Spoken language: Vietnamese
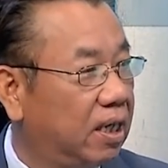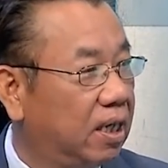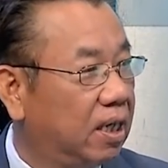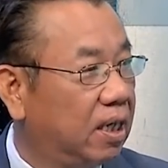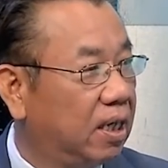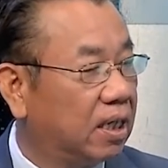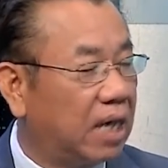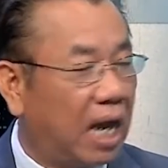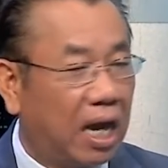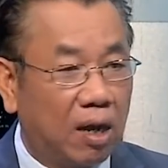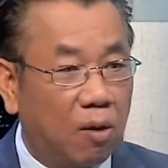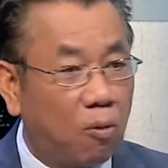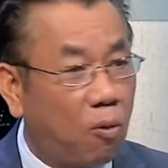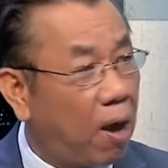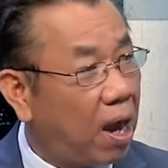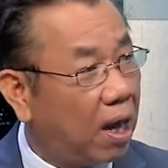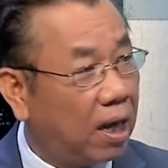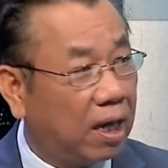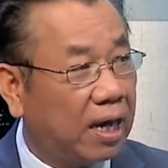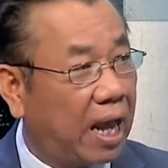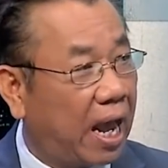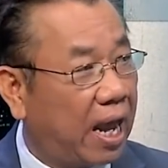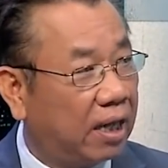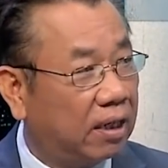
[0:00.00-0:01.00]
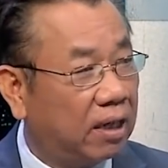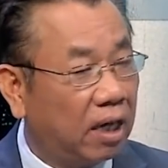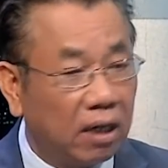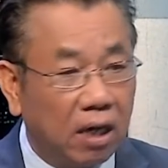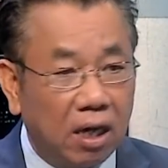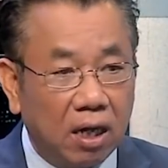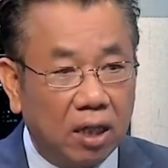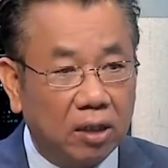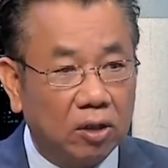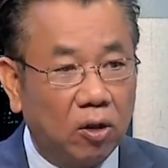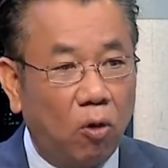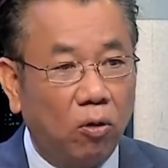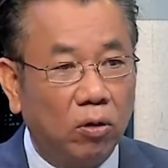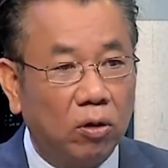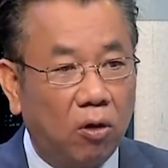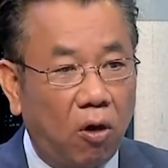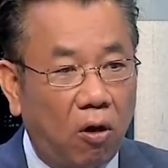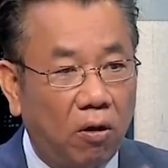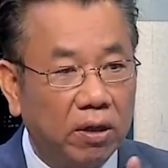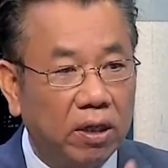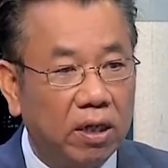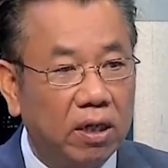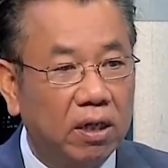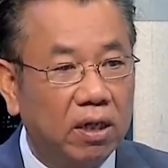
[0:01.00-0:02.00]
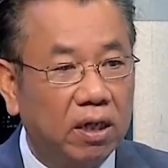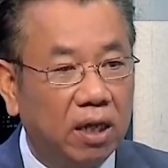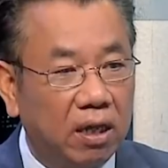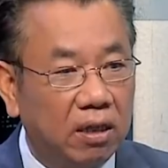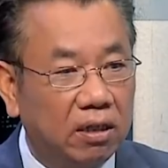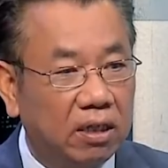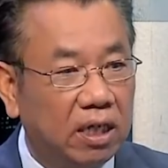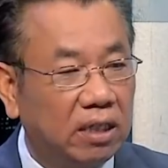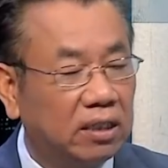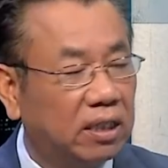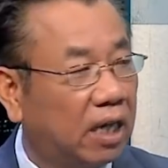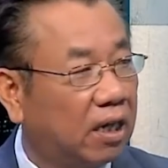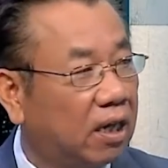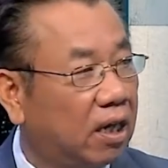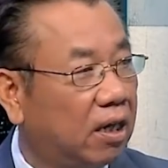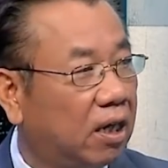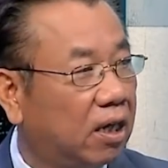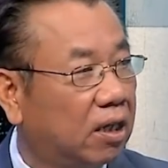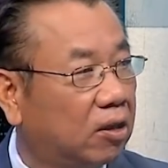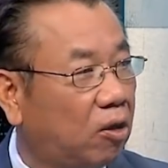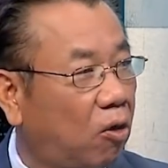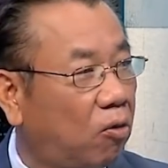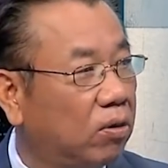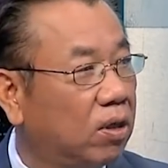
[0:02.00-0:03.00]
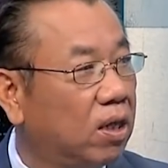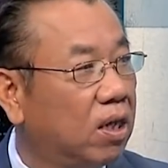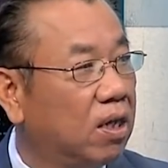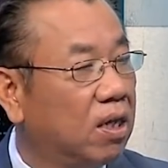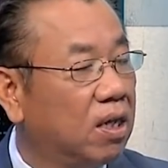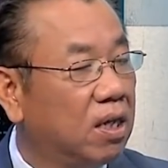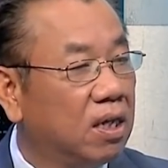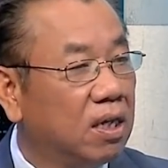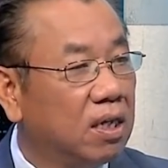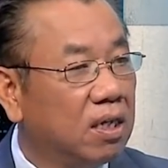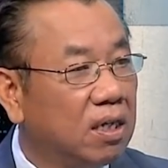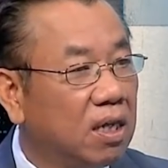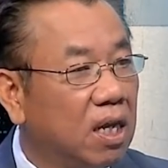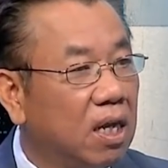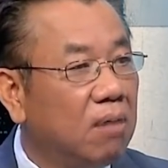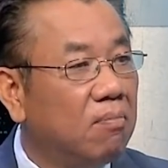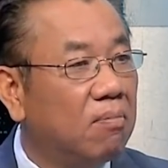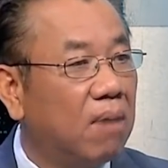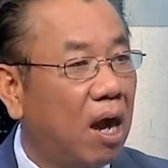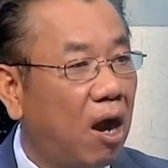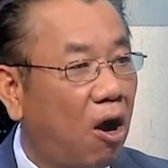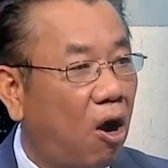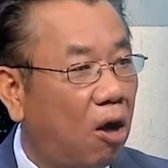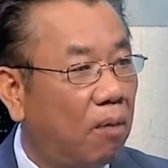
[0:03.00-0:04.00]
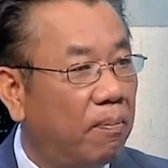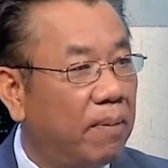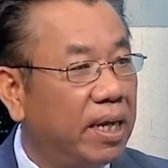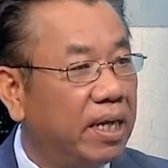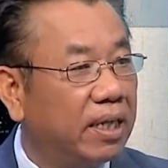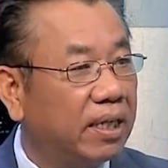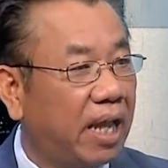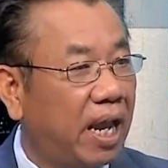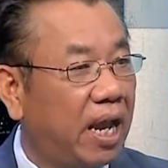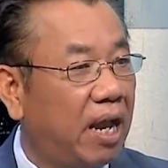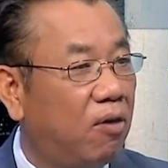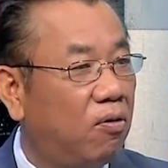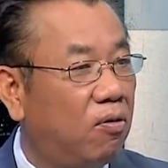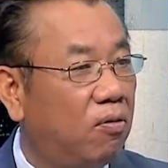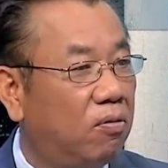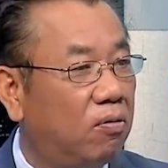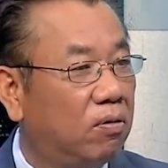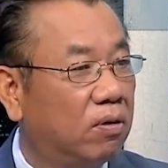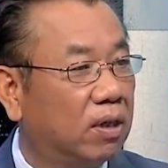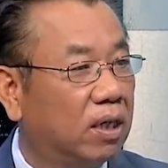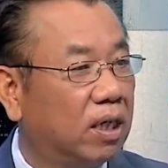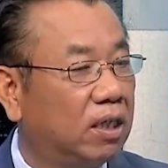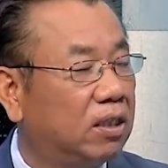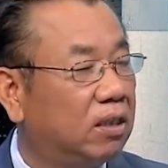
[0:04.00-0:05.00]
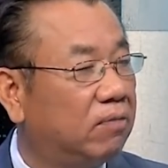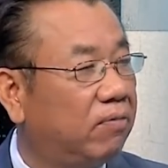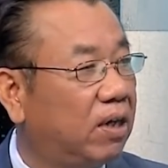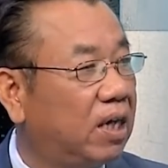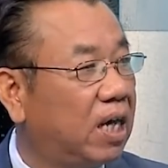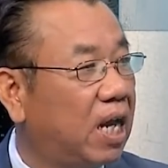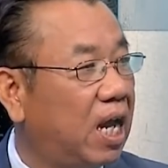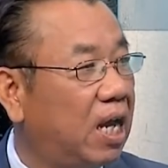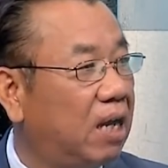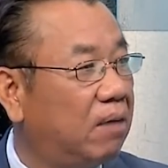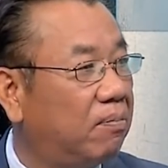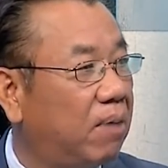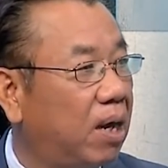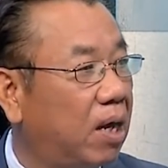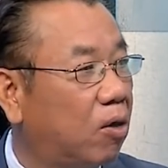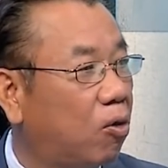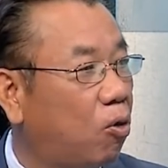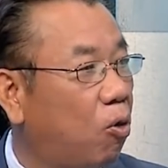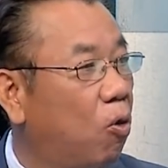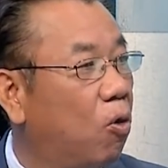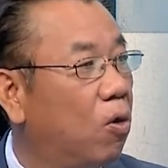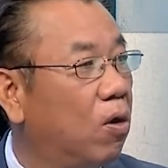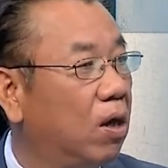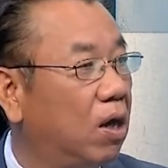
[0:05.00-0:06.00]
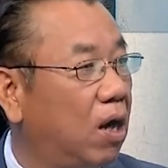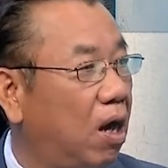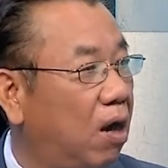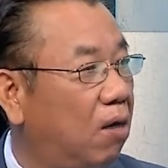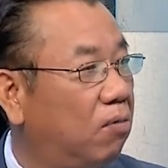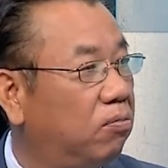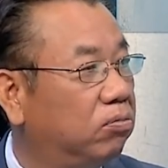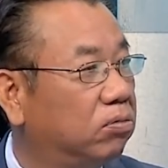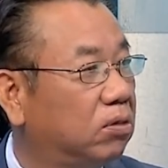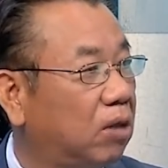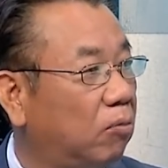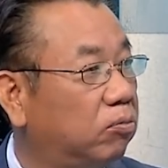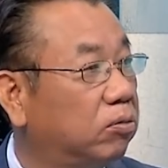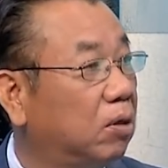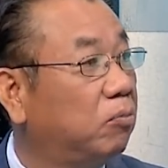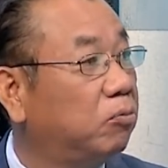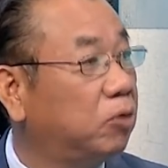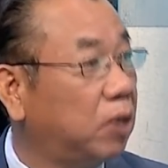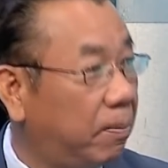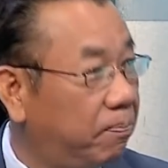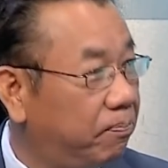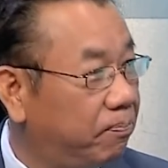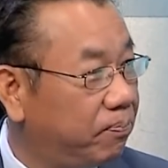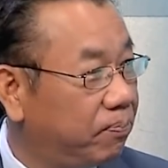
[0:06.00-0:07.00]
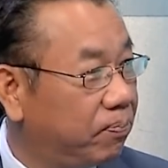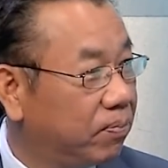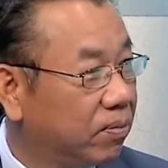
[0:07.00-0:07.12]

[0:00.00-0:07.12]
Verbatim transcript: Dạ. đảng cộng hòa là đảng rất là tốt có những cái chính sách rất là tốt nhưng mà họ bị theo cái vấn đề mà cuồng ông tổng thống trump